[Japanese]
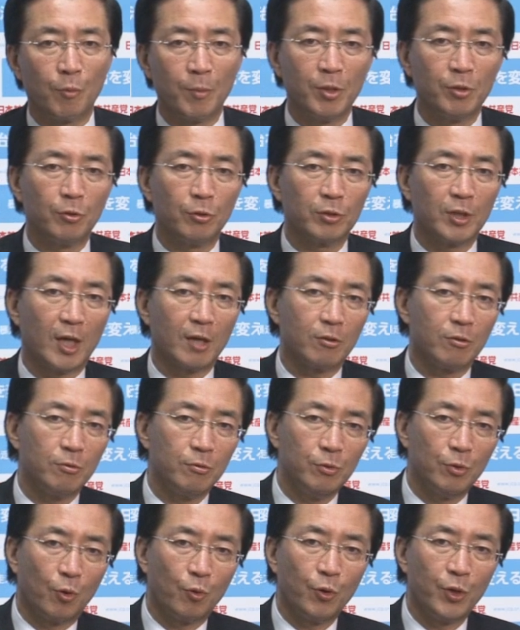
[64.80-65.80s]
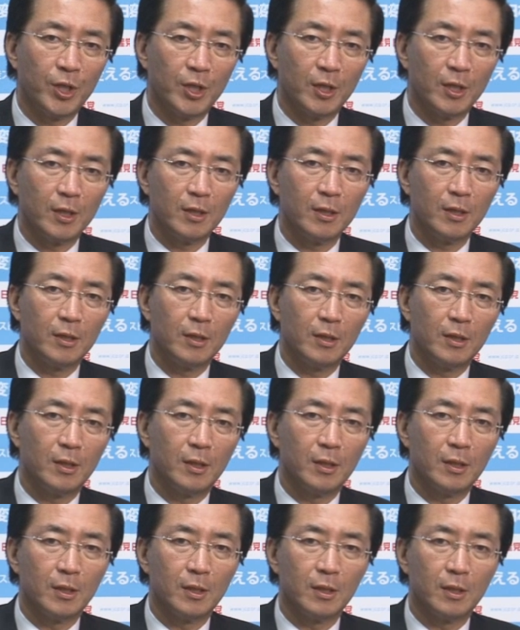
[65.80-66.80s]
国民の多数の声に
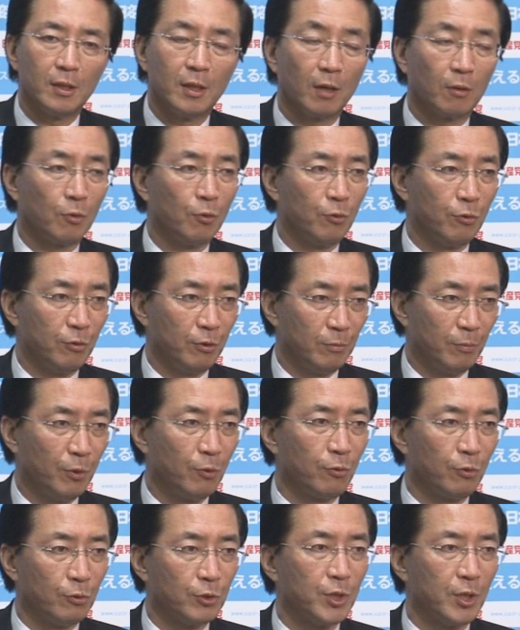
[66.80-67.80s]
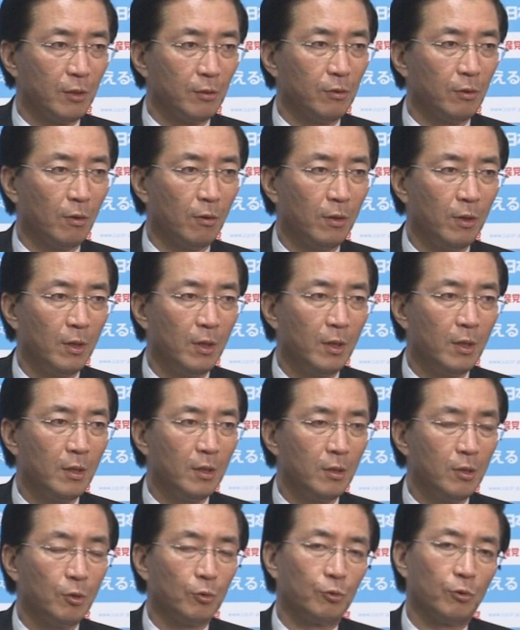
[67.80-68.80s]
逆行する暴走をしていると
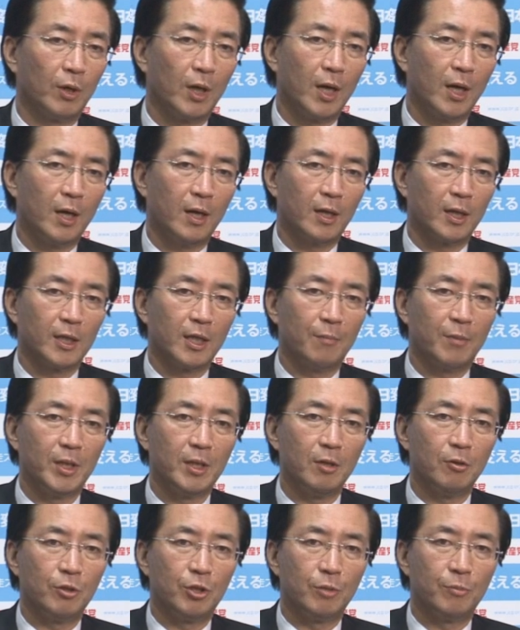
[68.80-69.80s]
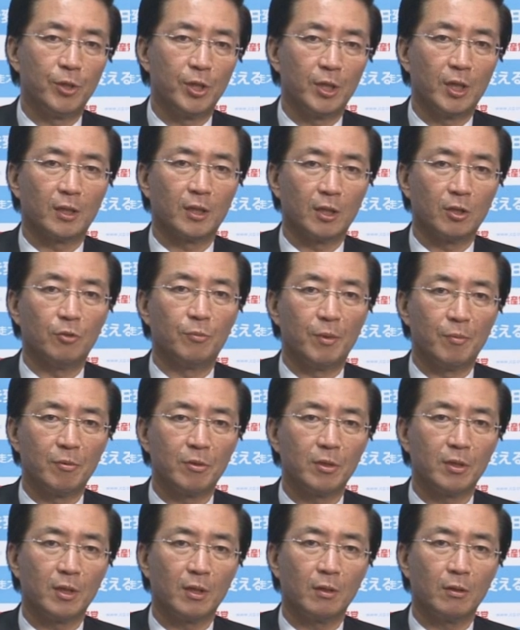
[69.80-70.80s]
いうことが改めて浮き彫りになったと思いま
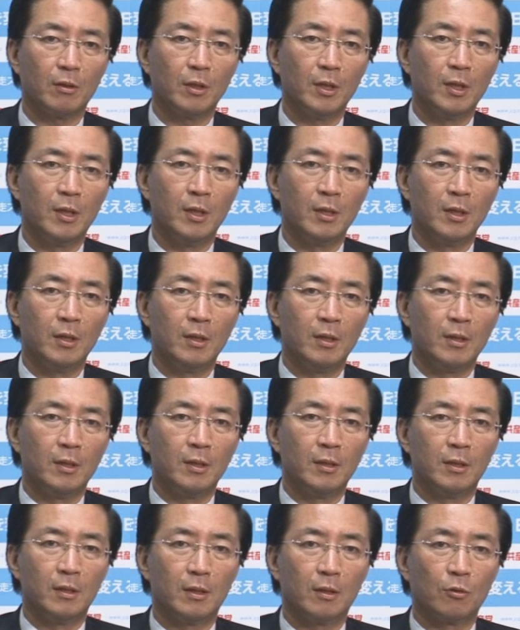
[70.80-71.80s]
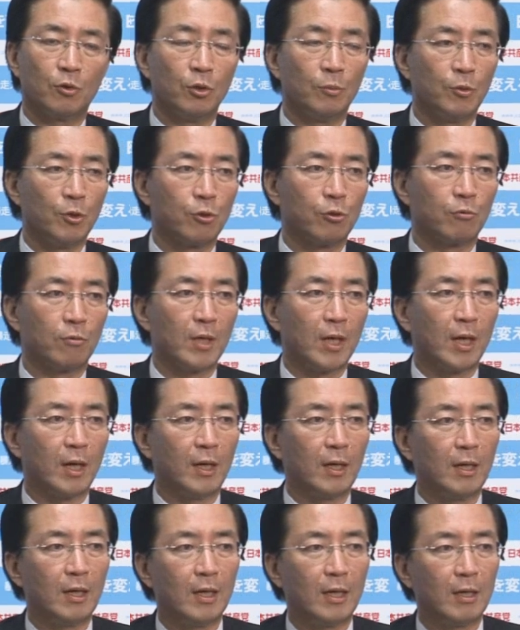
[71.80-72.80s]
す。この暴走
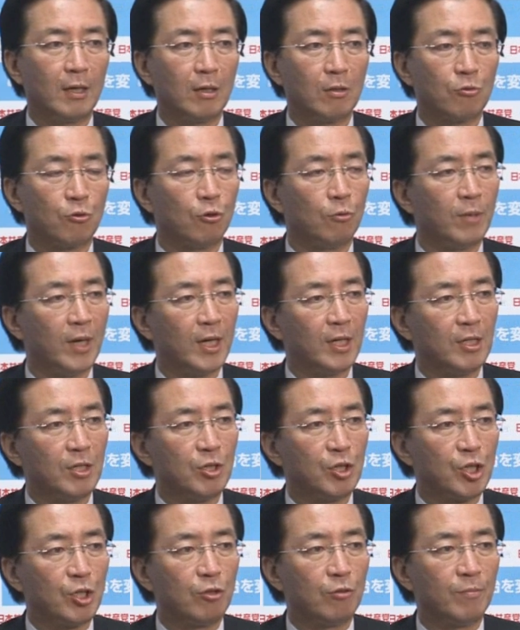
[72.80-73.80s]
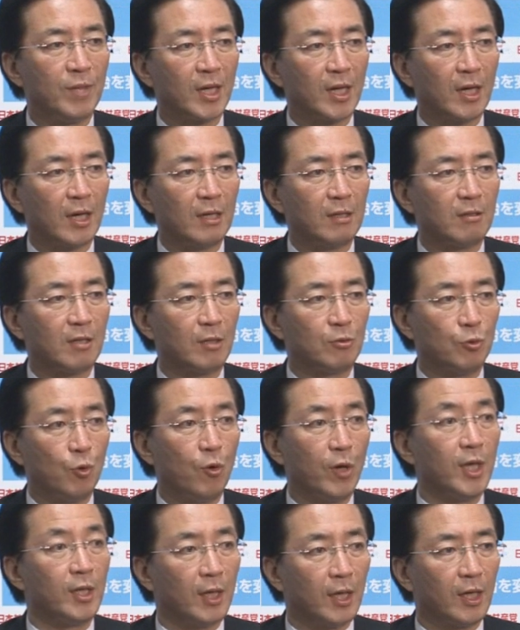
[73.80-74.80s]
は早晩行き詰まらざる
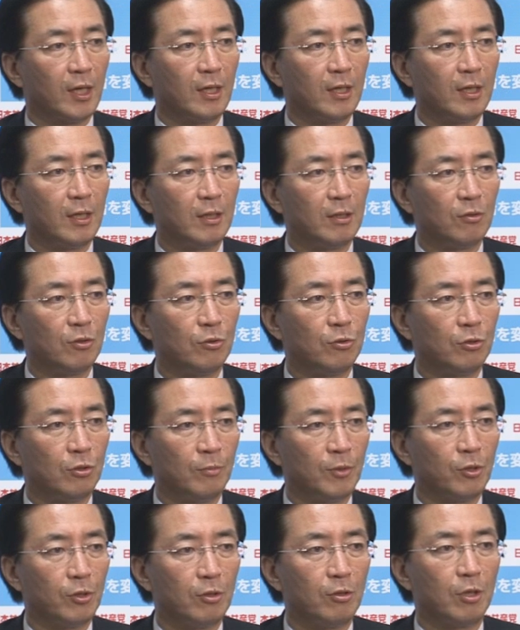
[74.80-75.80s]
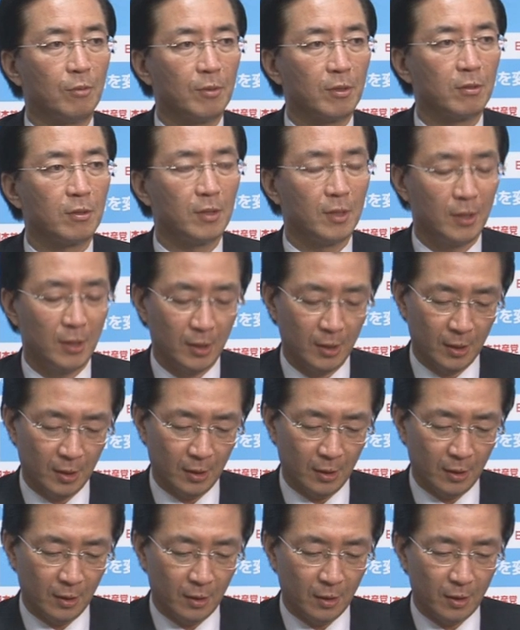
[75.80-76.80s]
を得ないと思っております。
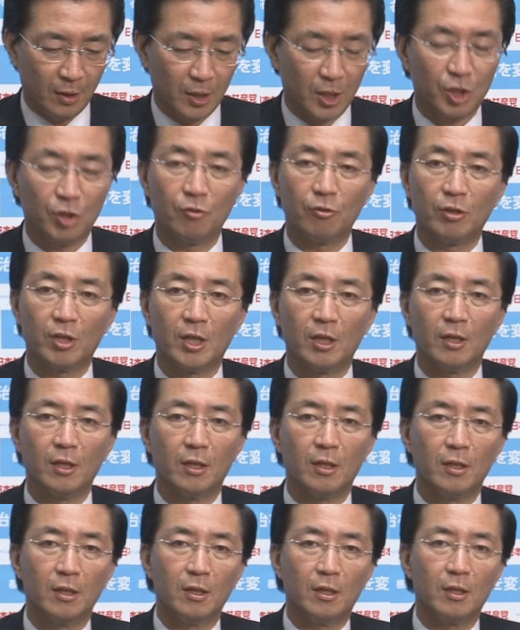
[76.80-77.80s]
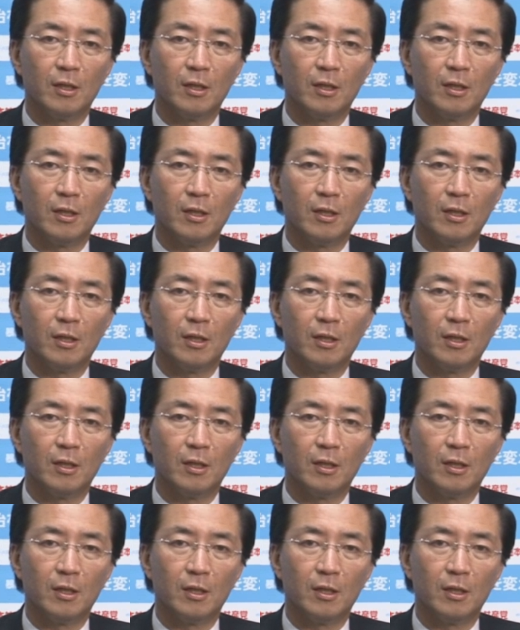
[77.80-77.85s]
引き続き